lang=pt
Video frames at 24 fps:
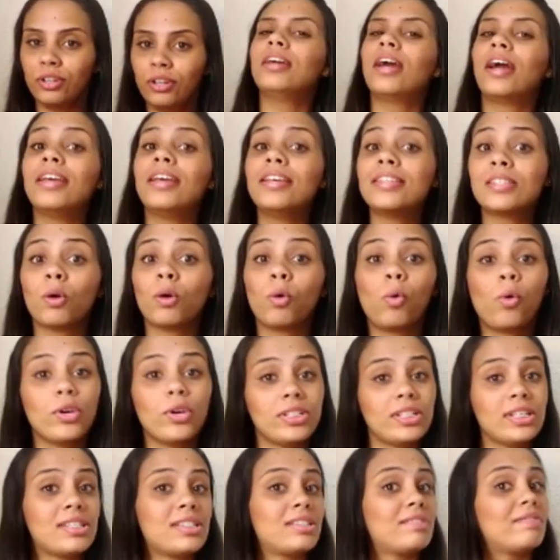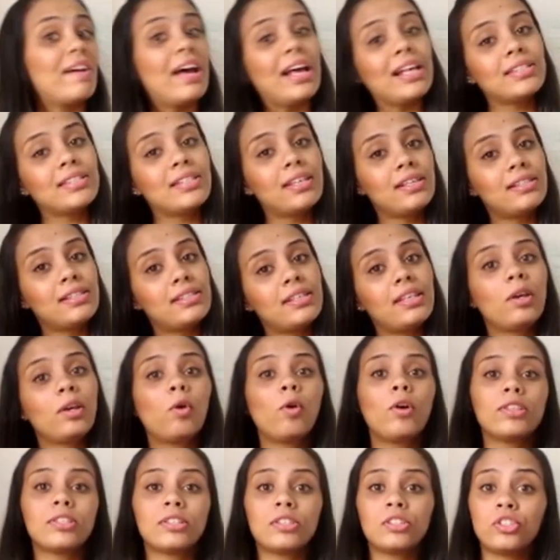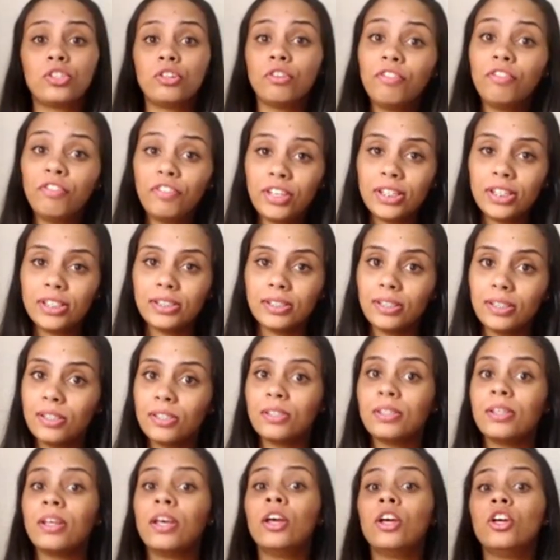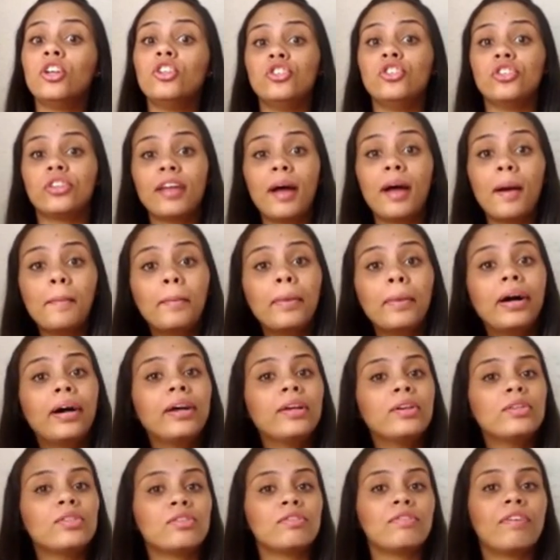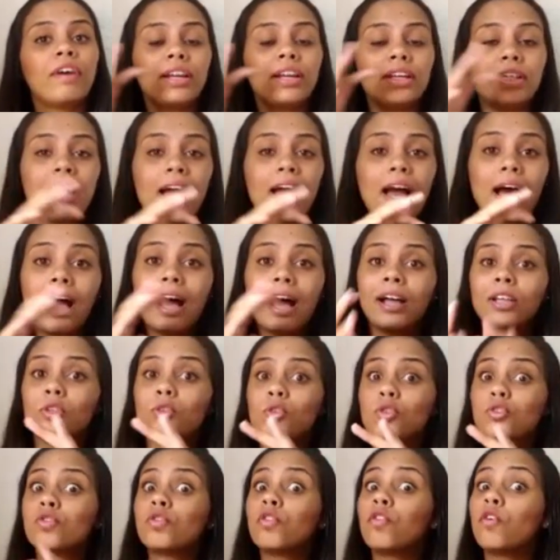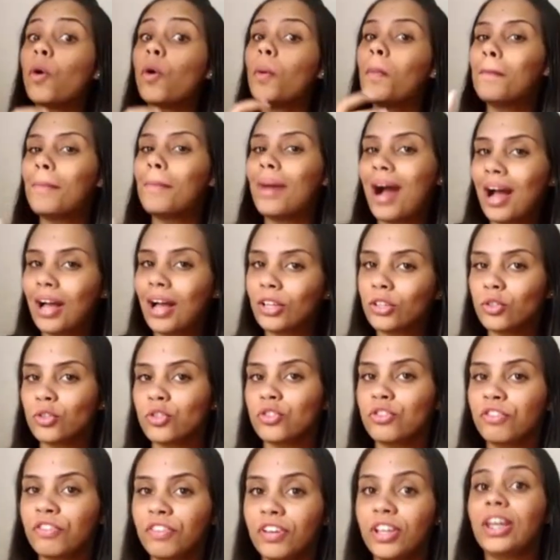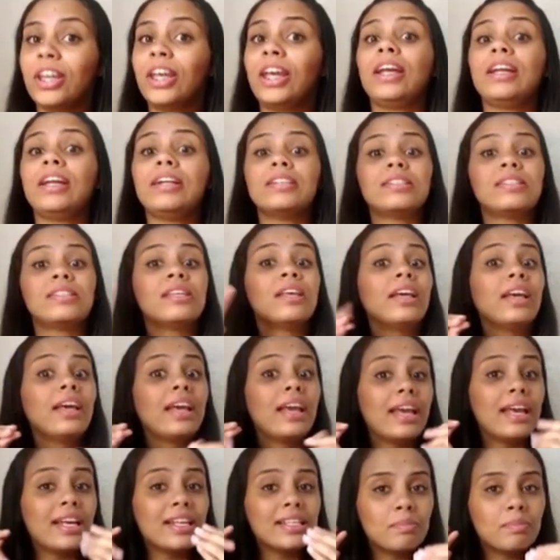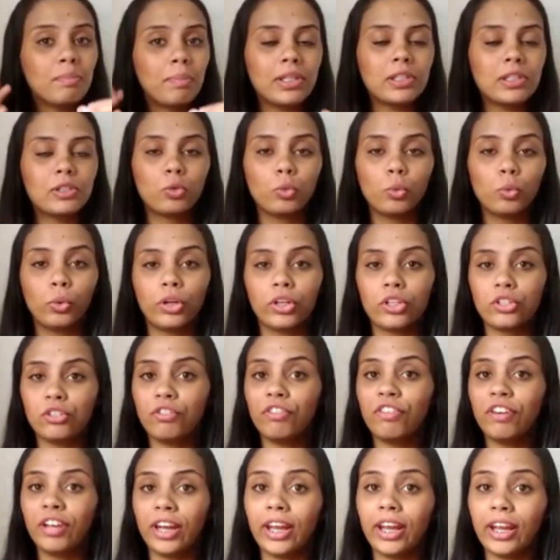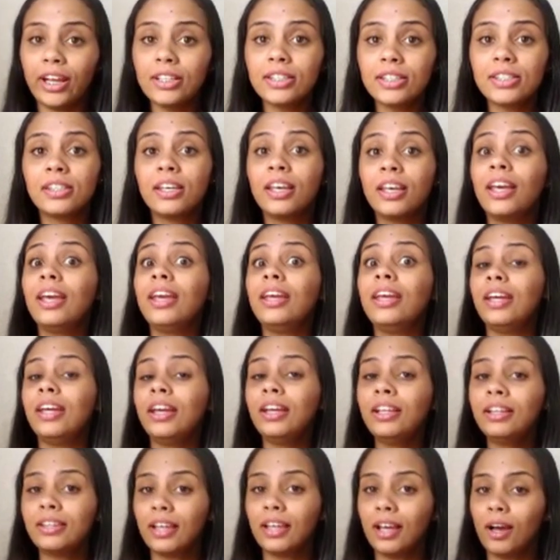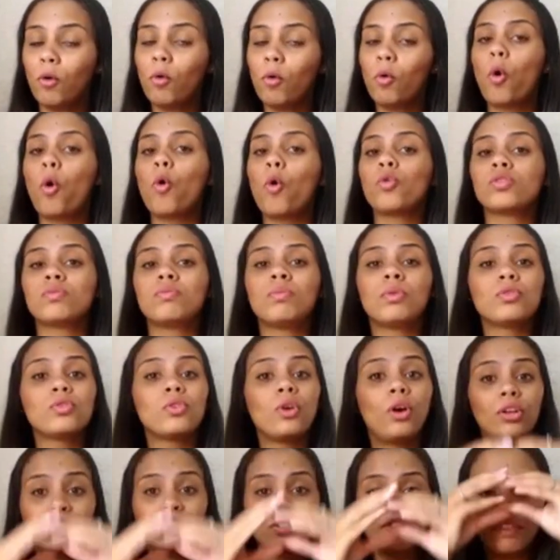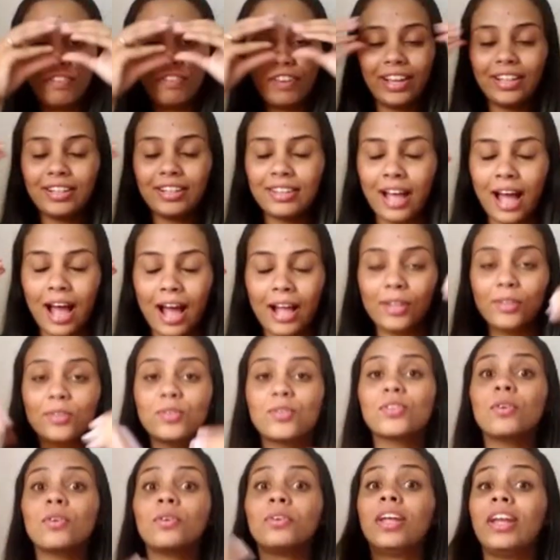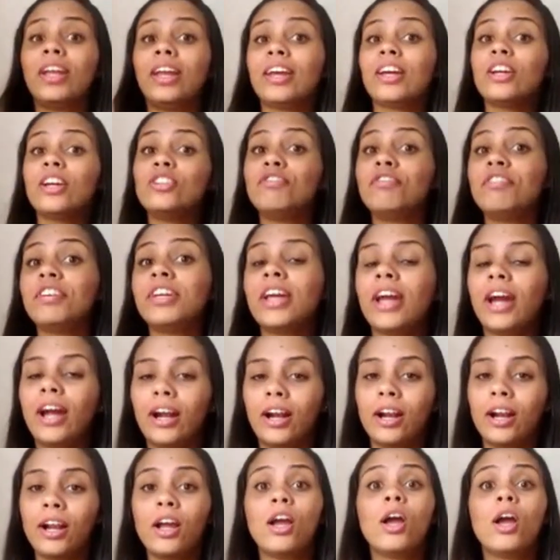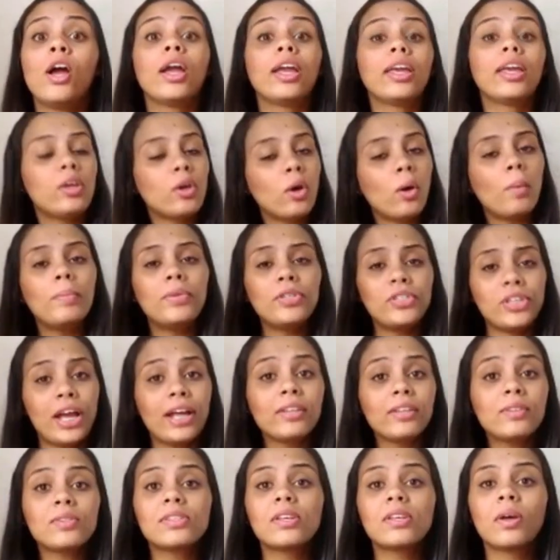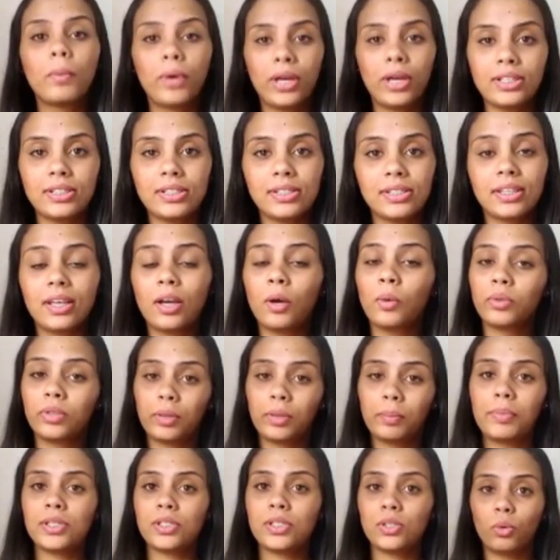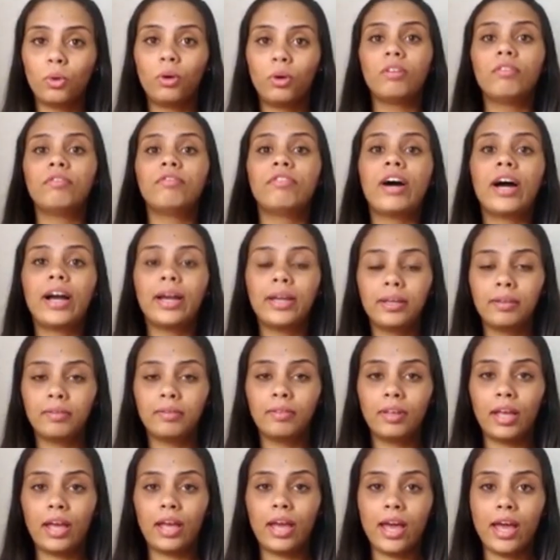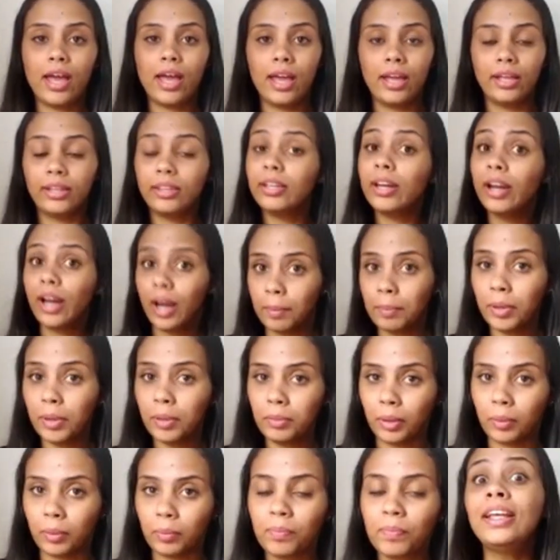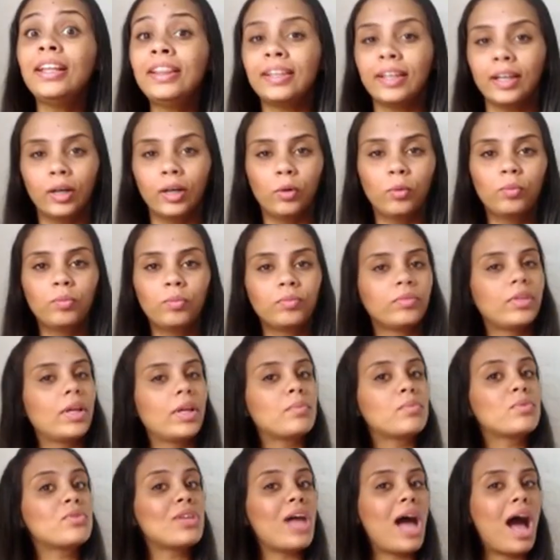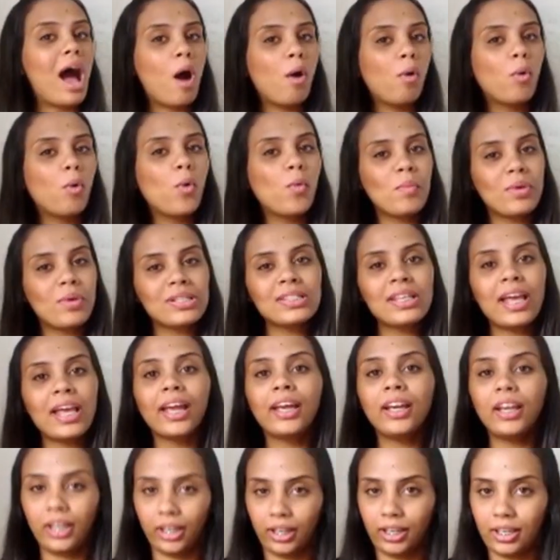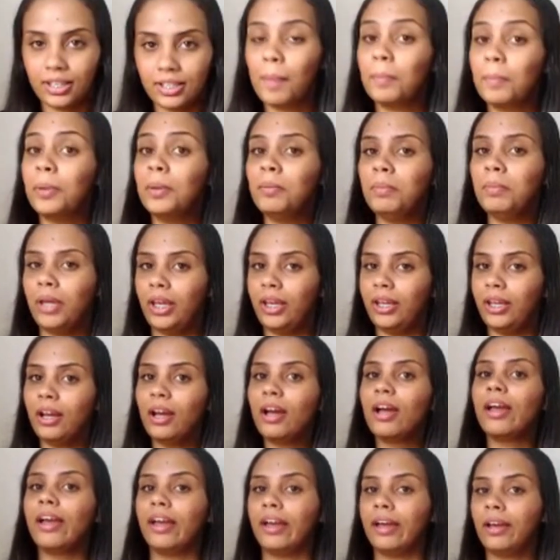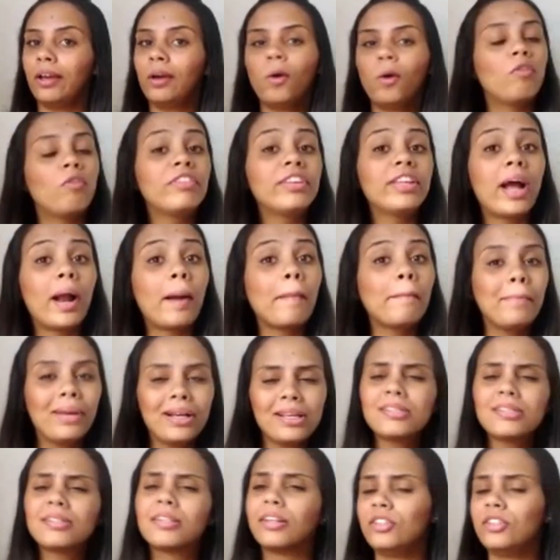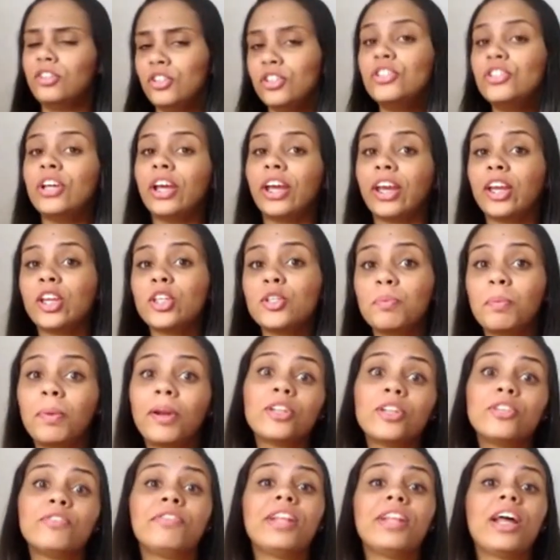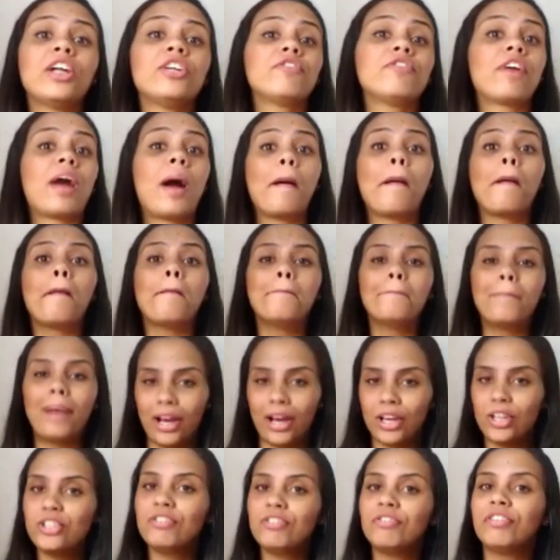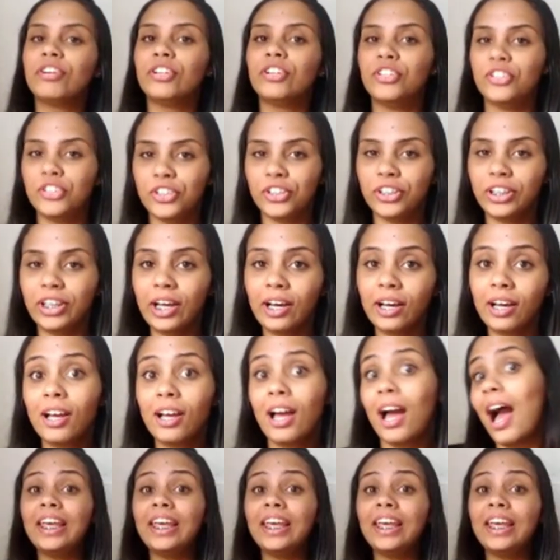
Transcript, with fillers: E aí são coisas fáceis e coisas difíceis, de tamanhos variados, formatos diferentes, espessuras diferentes então, com os meus olhos vendados, eu terei que adivinhar que objetos são esses que a outra pessoa vai é, entregar para mim. Então, temos algumas regrinhas. A primeira é convidar bastante gente para a atividade ficar mais divertida.